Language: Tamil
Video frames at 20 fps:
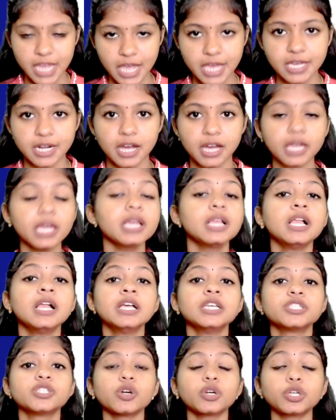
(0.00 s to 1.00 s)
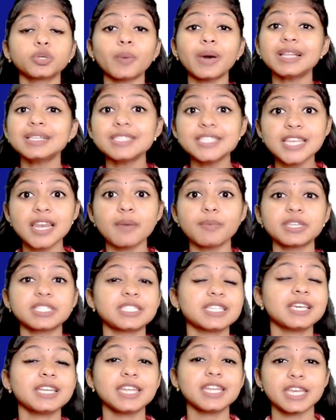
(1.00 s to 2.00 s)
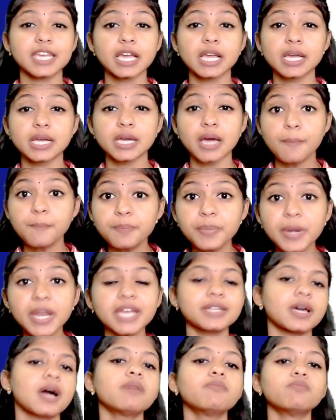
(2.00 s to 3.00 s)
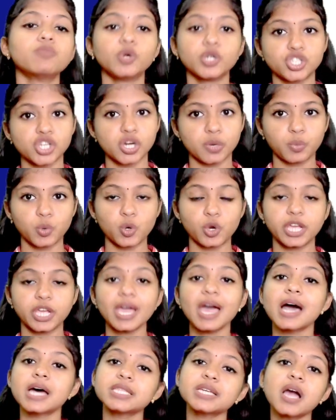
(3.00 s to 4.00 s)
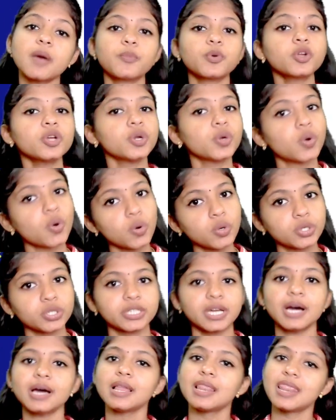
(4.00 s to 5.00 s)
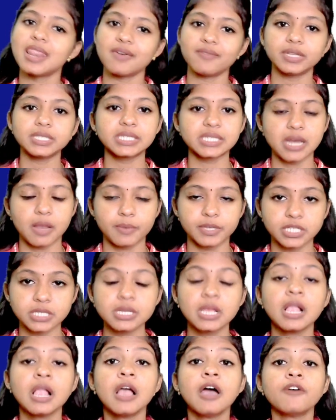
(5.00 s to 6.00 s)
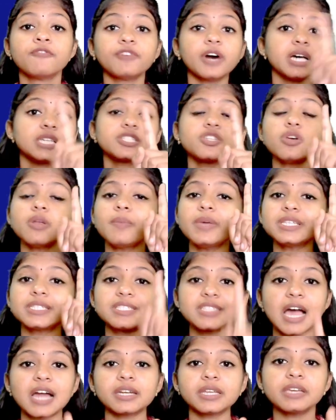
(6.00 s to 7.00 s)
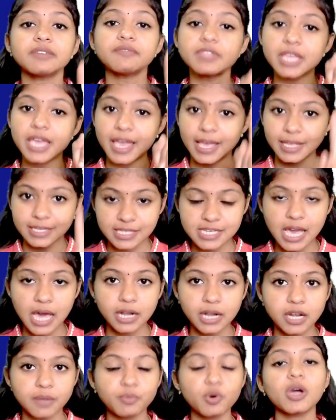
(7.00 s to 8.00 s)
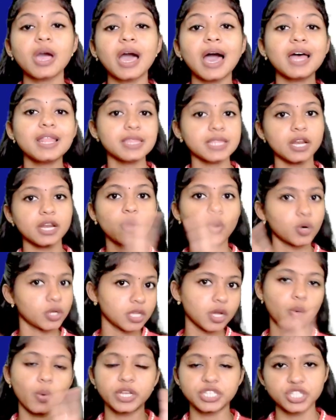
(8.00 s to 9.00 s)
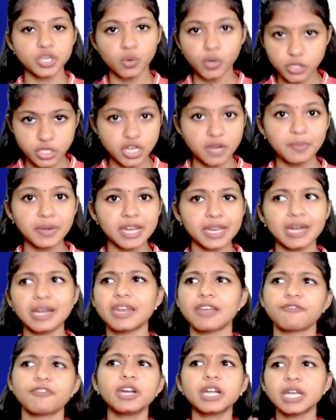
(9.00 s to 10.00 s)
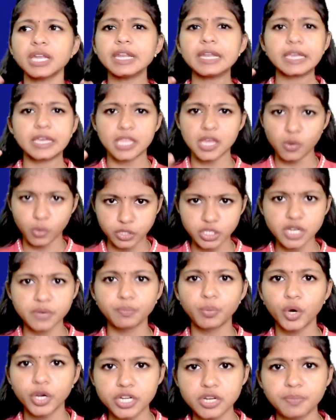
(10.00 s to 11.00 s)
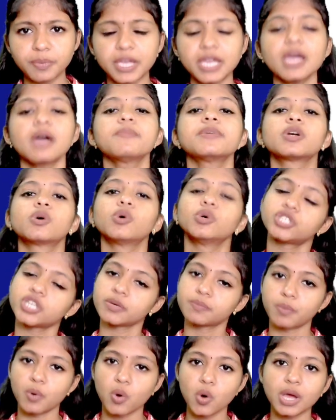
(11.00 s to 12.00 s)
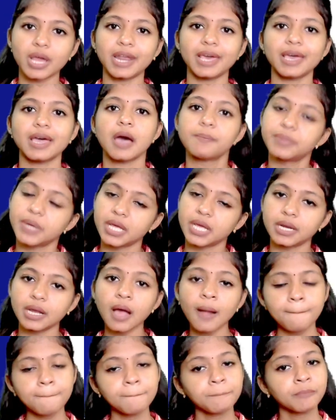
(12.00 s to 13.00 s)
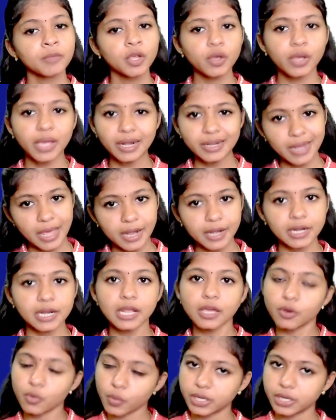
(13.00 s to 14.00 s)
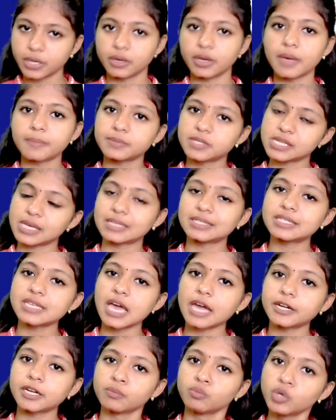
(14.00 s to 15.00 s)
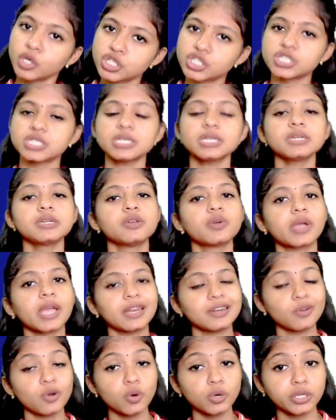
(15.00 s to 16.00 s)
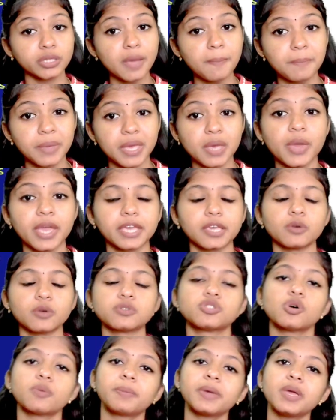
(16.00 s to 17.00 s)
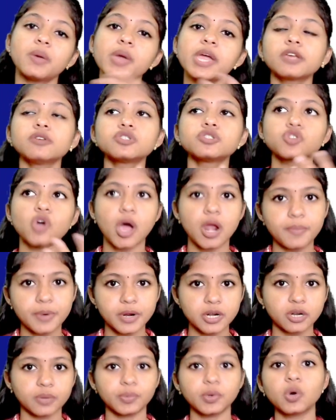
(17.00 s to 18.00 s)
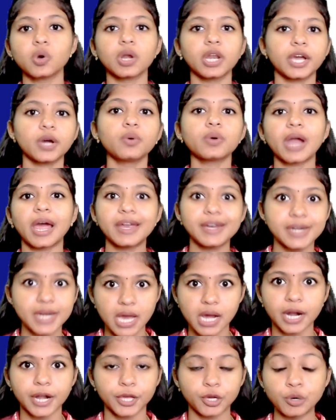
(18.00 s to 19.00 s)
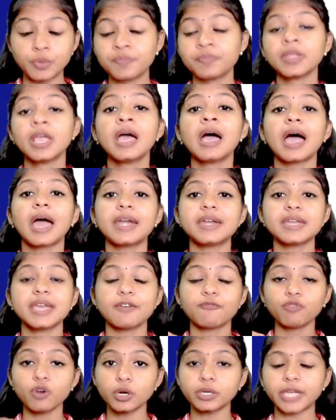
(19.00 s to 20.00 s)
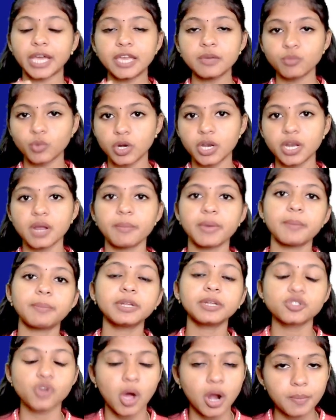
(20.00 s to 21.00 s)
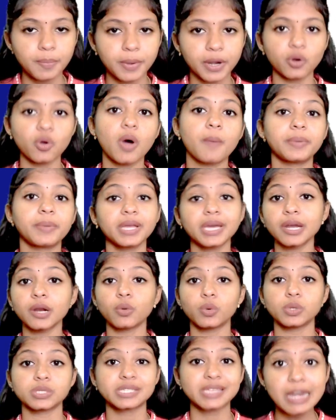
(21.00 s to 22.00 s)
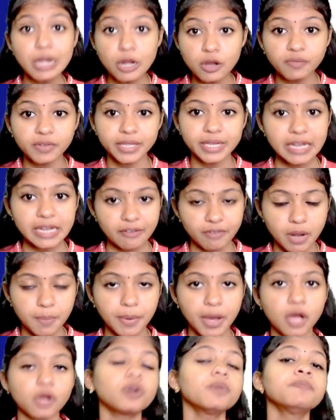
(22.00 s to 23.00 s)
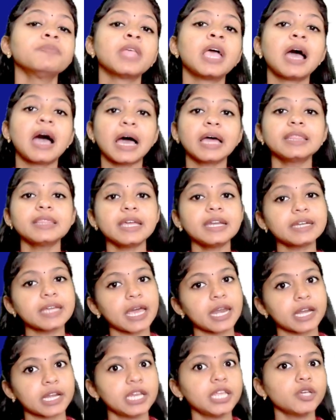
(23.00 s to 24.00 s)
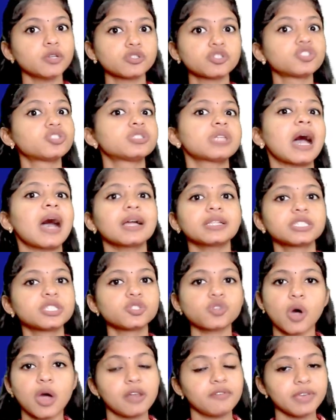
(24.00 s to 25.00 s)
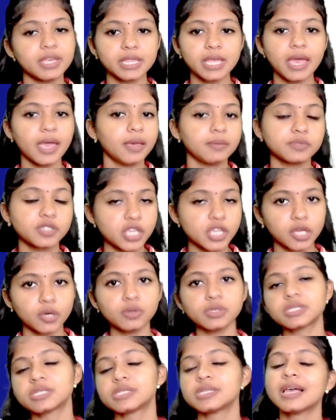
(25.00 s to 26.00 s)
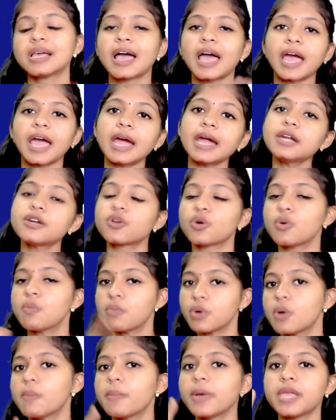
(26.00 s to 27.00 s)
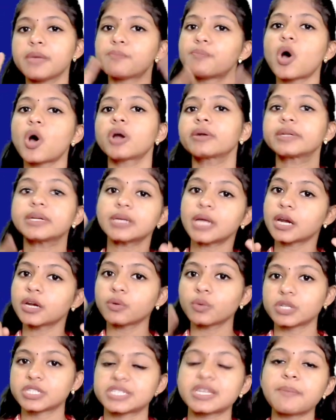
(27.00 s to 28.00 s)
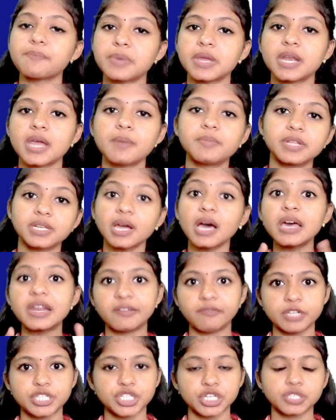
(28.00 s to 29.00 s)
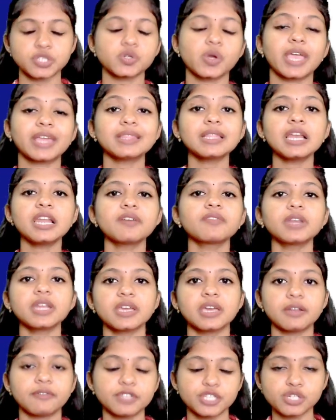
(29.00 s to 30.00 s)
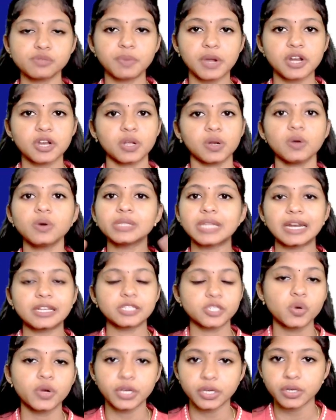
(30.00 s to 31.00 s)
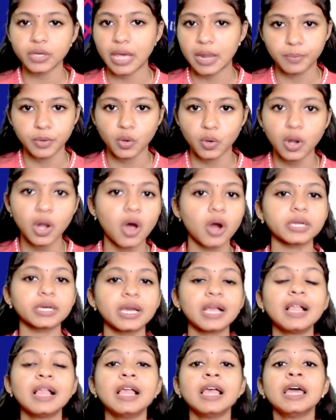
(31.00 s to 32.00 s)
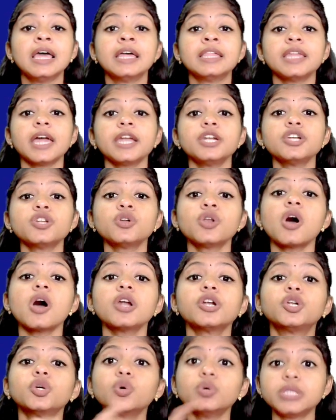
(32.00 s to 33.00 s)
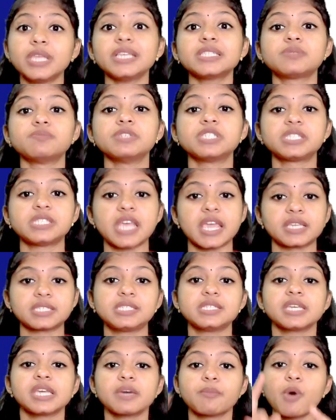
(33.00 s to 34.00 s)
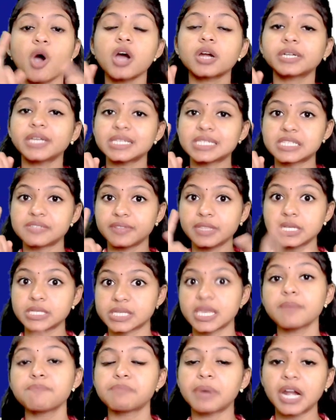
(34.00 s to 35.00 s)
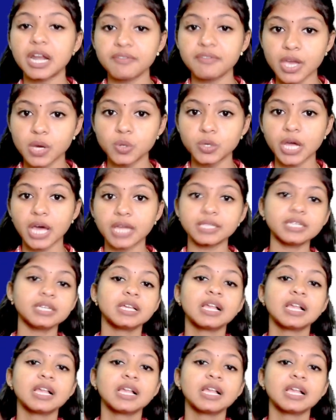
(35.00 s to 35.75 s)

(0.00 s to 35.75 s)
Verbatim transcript: கேட்குறாங்க ஸோ டுவெல்த் சிலபஸை நீங்கள் கம்ப்ளீட்டாக முடிச்சிட போகிறீங்க அதுக்கப்புறம் யூ கோ டு த லெவன்த் சிலபஸ் ஃபர்ஸ்ட் யூல் பி ஸ்டார்டிங் வித் என்சிஆர்டி புக் அண்ட் தென் கோ த கோச்சிங் கோச்சிங் மெட்டீரியல் டெஃபினெட்லி நீங்கள் ஏதாவது கோச்சிங் போயிட்டு இருப்பீங்க அப்படி கோச்சிங் போகலை அப்படின்னா யூ கேன் டைரக்ட்லி எம்சி என்சிஆர்டி முடிச்சுட்டு யூ கேன் கோ டு த பிவேக்யூ ஸோ பிவேக்யூ சால்வ் பண்ணுறப்போ உங்களுக்கு ஒரு ஐடியா கிடைக்கும் அண்ட் எவ்வளோ டைம்குள்ளே நம்ம எப்படி சால்வ் பண்ணணும் அப்படிங்கிற ஒரு ஸ்கில்லும் வந்து டெவலப் ஆகும் அண்ட் தென் டைரக்ட்லி யூ ஸ்டார்ட் சால்விங் த எம்சிக்யூஸ் அண்ட் ரொம்ப ரொம்ப இம்பார்ட்டண்ட்டான ஒரு ஸ்டெப் என்ன அப்படின்னா ரிவிஷன் ஸோ எந்த அளவுக்கு நீங்கள் ரிவிஷன் பண்ணுறீங்களோ தட் இஸ் கோயிங் டு ஹெல்ப் யூ லாட் தென் டு நாட் டூ தீஸ் மிஸ்டேக்ஸ் நீங்கள் மாக் டெஸ்ட் வந்து ஸ்கிப் பண்ணவே கூடாது